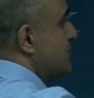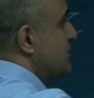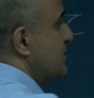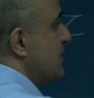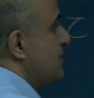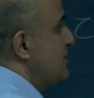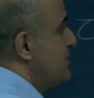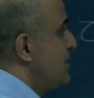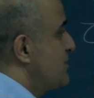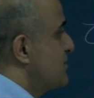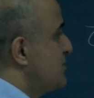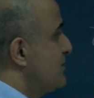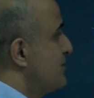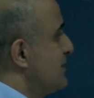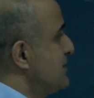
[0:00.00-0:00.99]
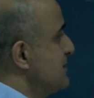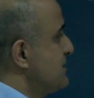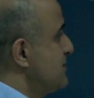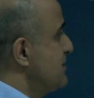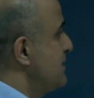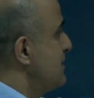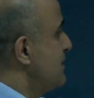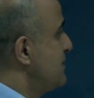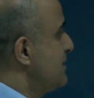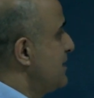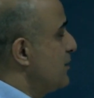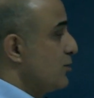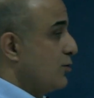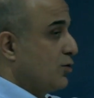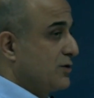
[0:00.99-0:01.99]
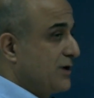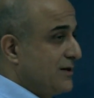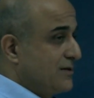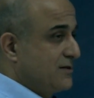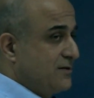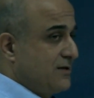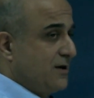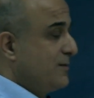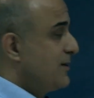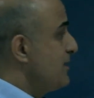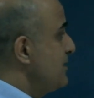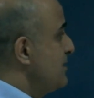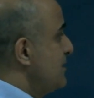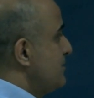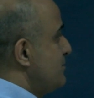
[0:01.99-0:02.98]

Şekil değiştirme hızı ile orantılı ama